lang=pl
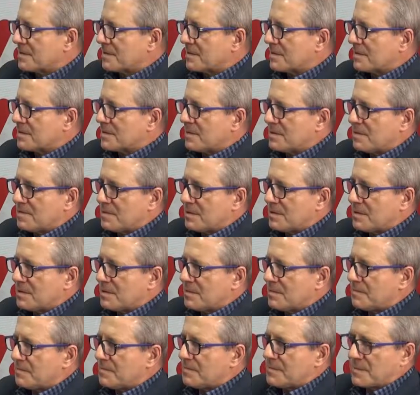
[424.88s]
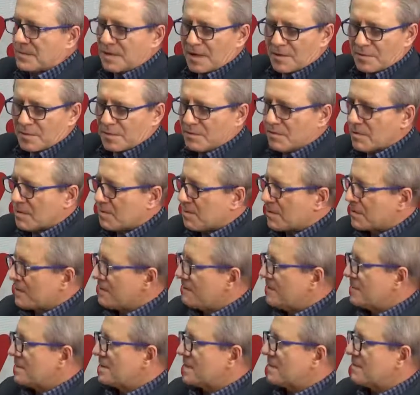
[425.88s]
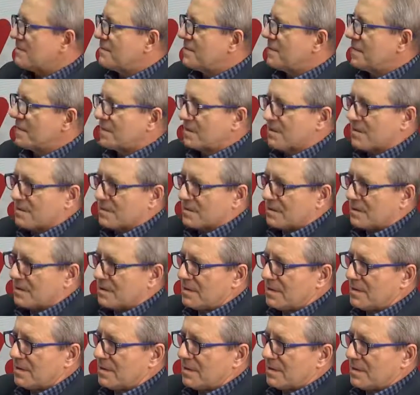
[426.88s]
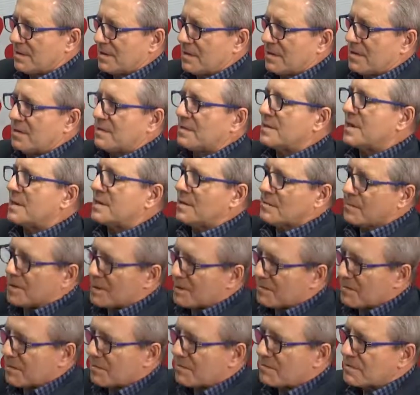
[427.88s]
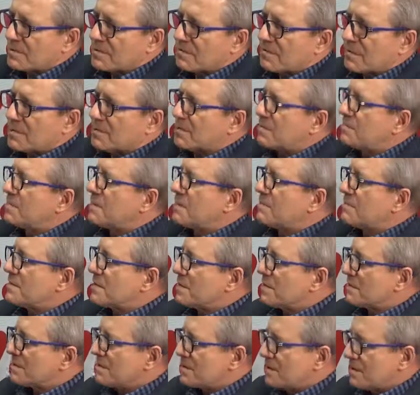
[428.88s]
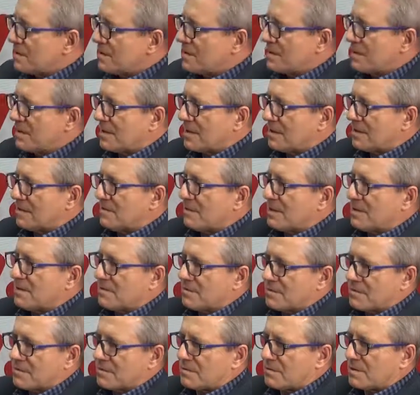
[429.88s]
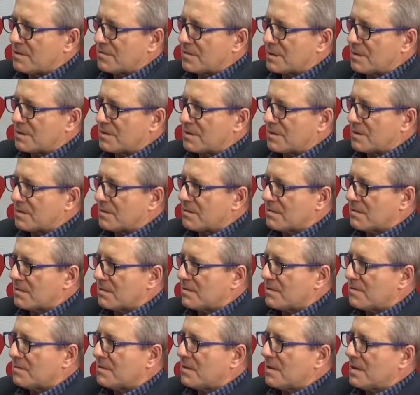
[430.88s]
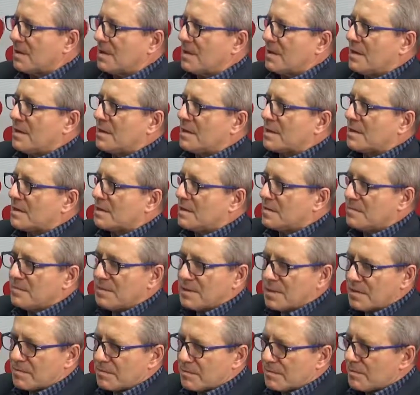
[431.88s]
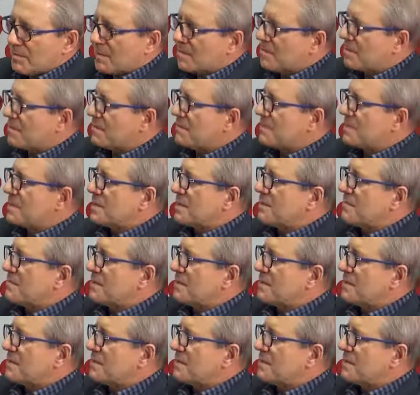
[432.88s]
gdyby nie było podwyżek wynagrodzeń, ta tabela ma obowiązywać od 1 stycznia 2018 roku. Gdyby nie było podwyżek